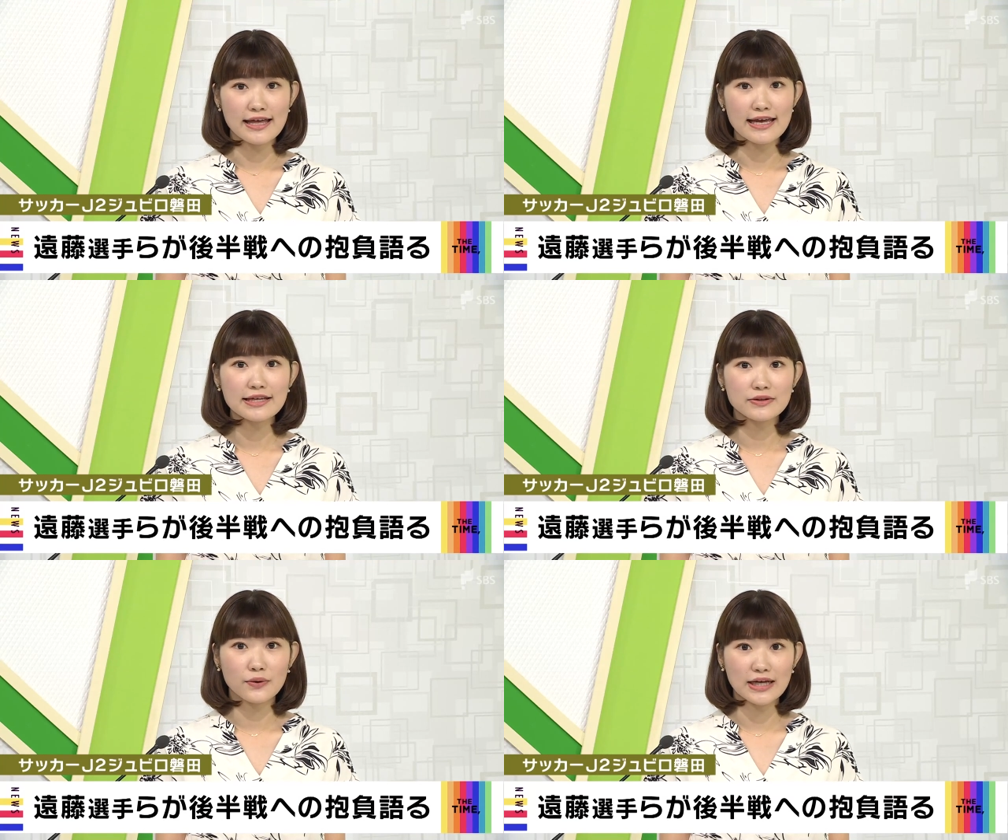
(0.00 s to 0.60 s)

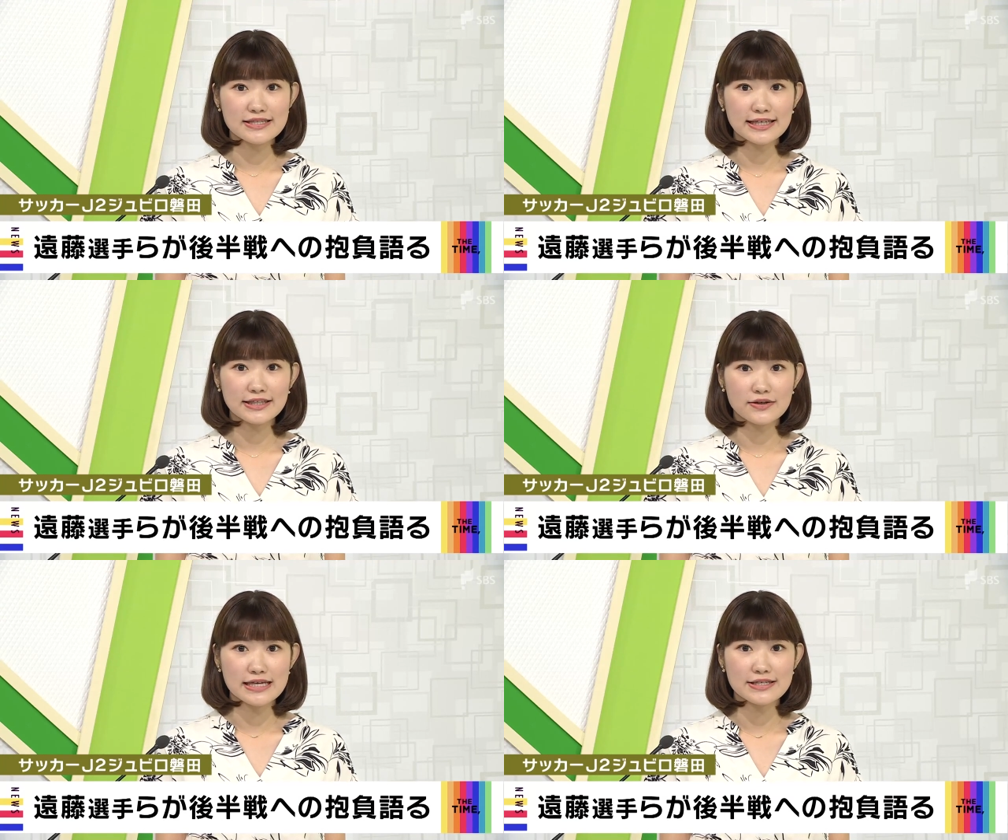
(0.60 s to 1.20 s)
遠藤康
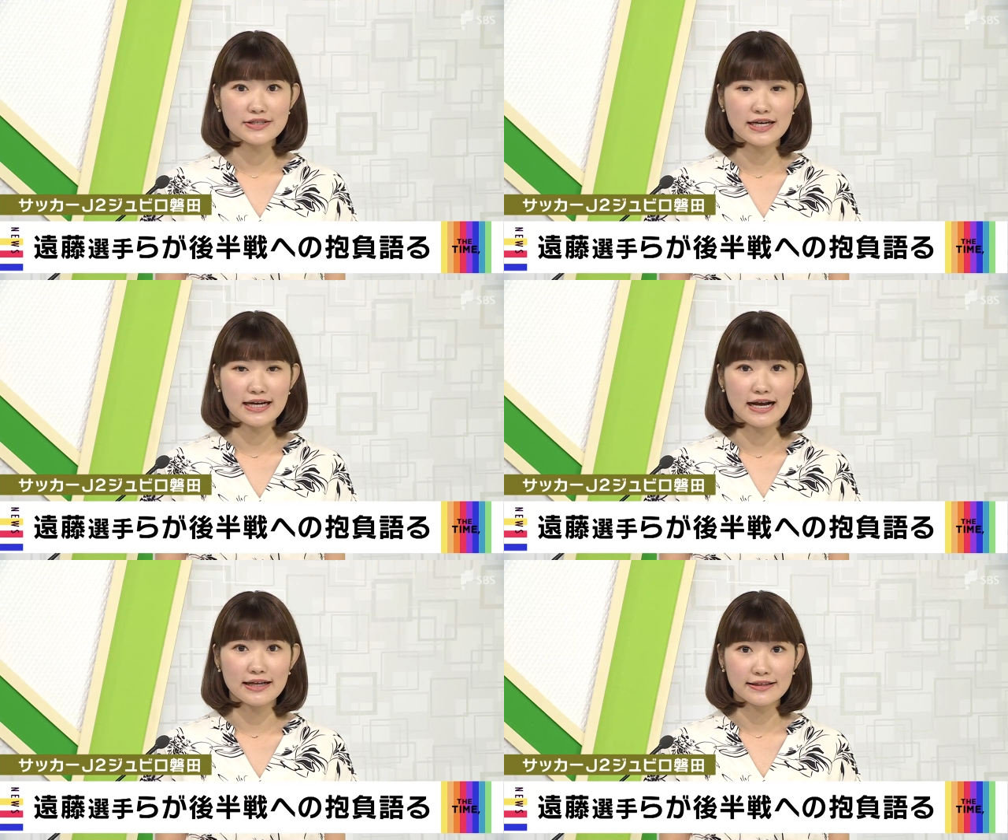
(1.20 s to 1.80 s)
人選手ら
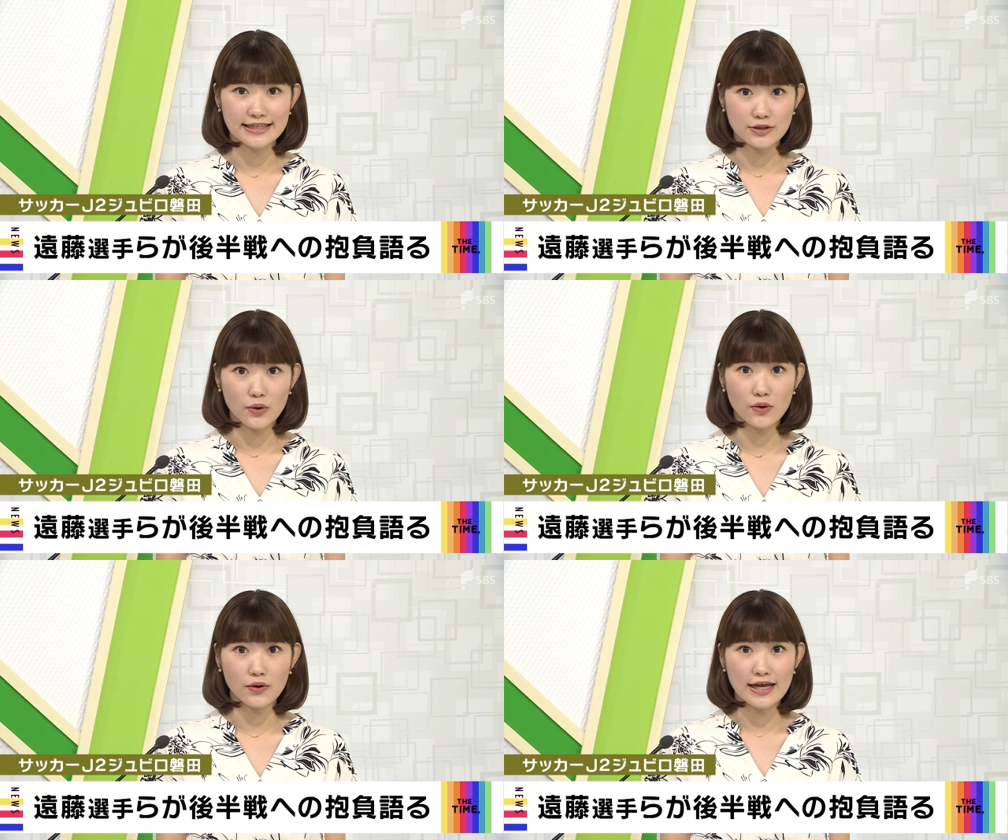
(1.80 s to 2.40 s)
が昨
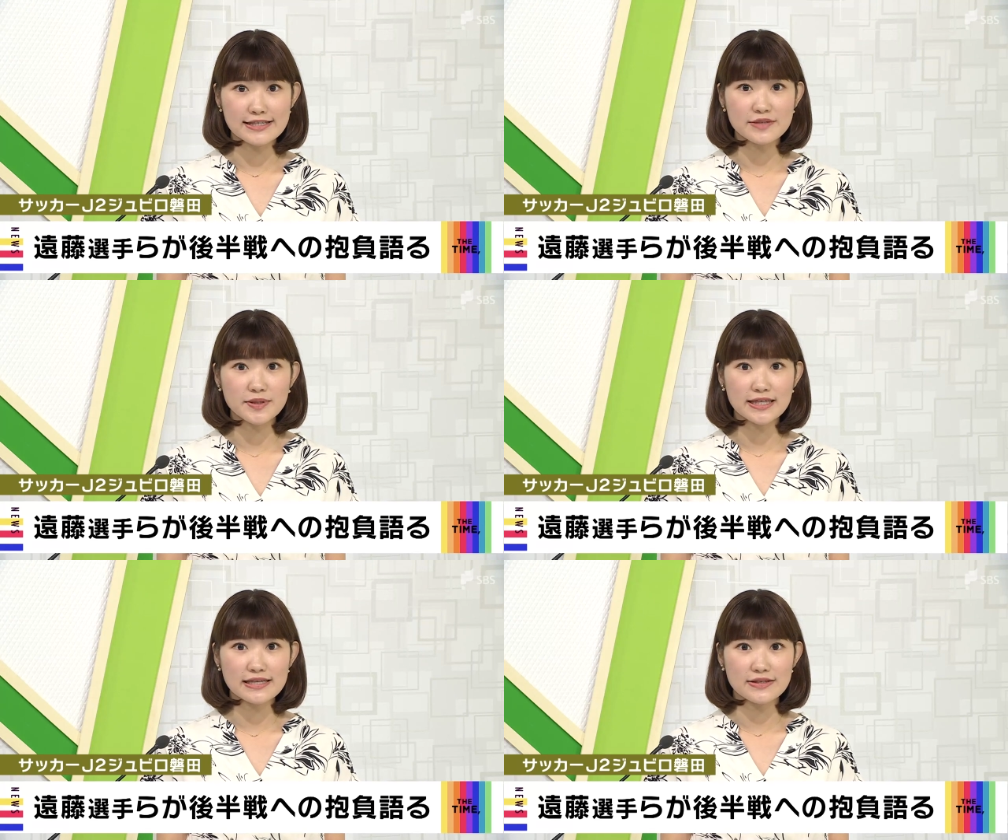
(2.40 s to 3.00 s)
日
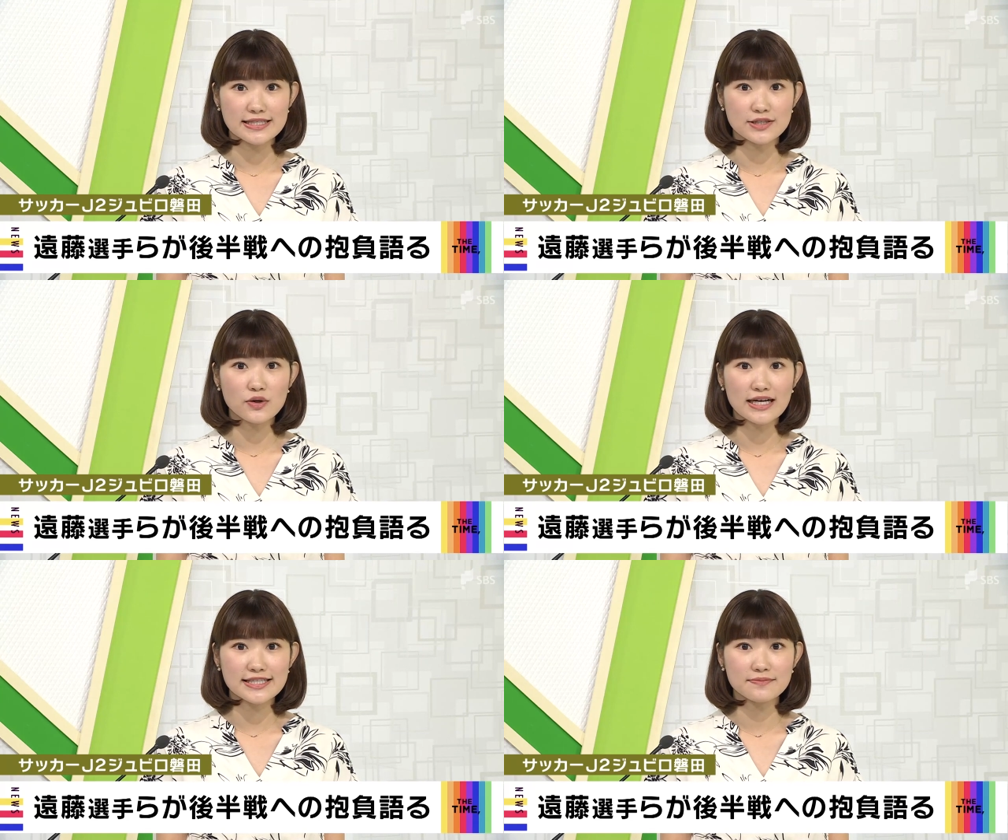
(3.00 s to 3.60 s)
SBS 静
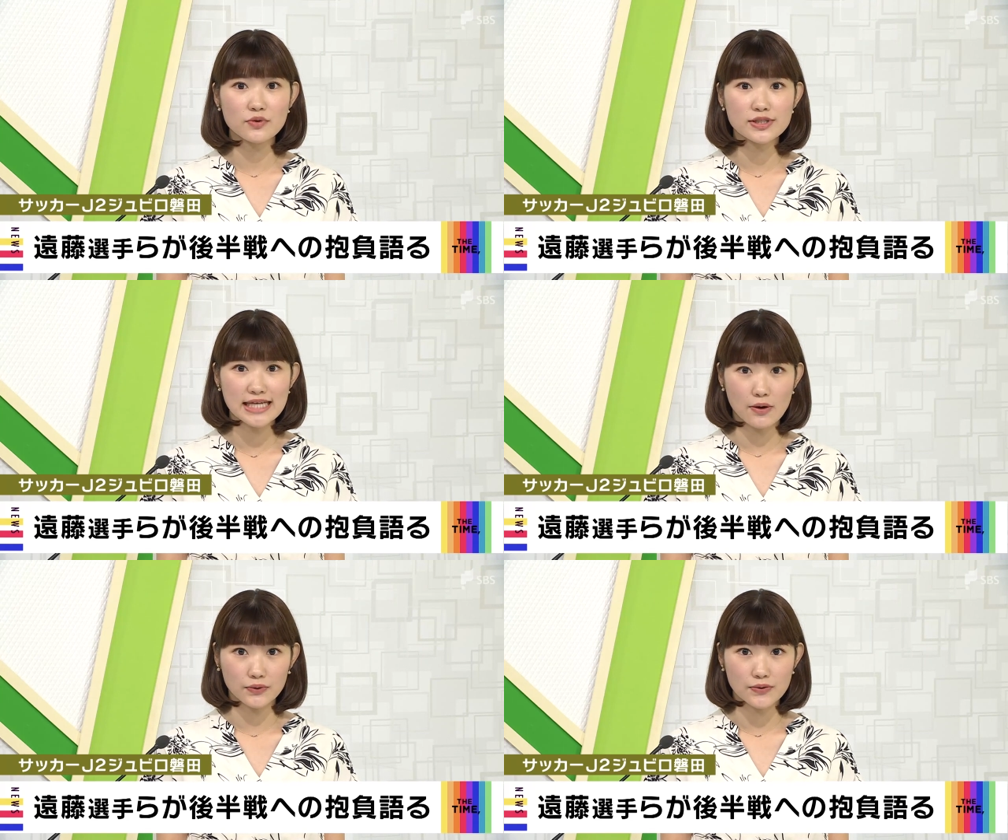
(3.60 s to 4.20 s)
岡新聞
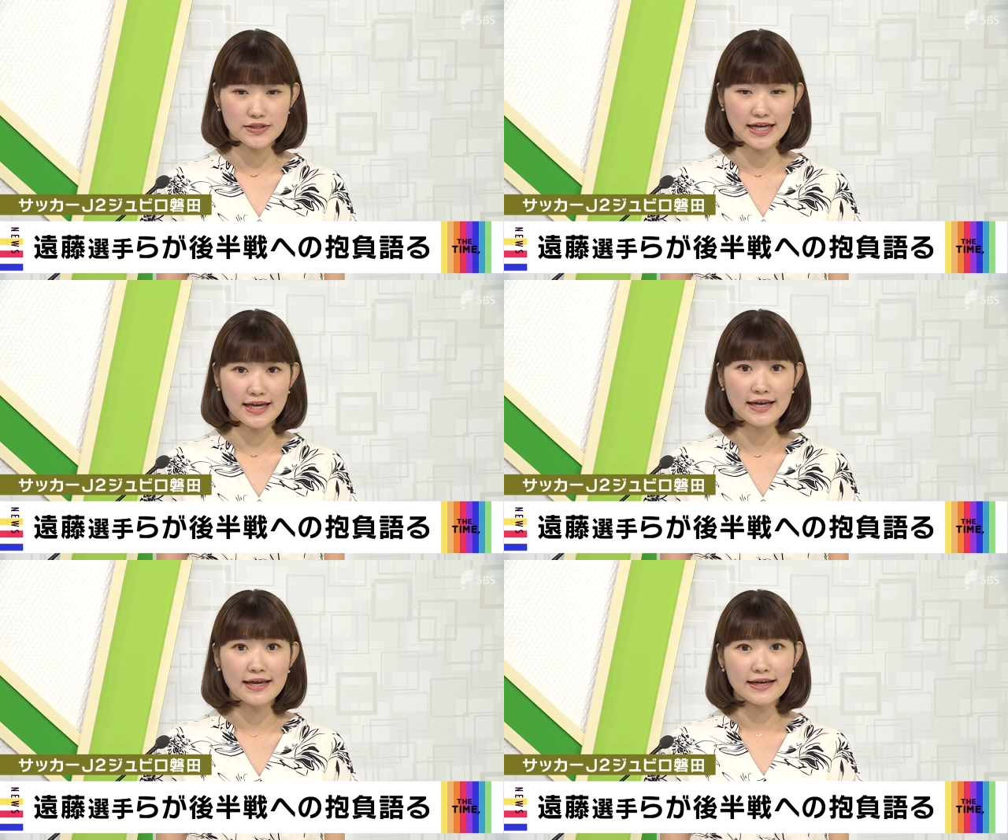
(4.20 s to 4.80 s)
社を訪れ